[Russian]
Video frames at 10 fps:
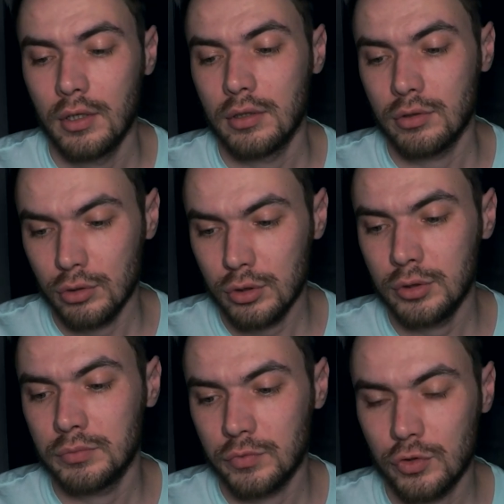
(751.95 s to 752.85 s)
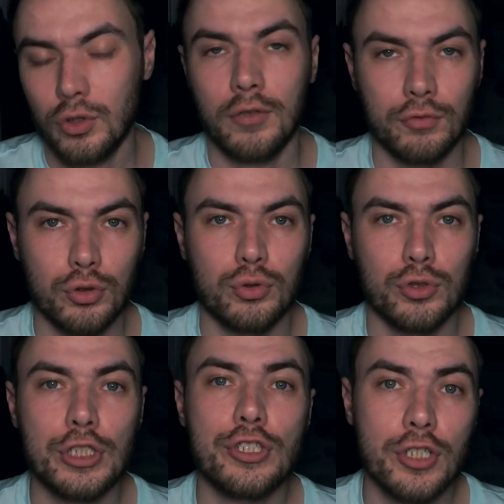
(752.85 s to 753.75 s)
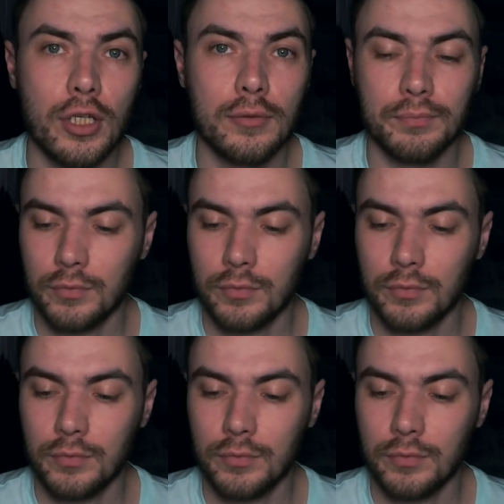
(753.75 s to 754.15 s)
но все равно очень жаль.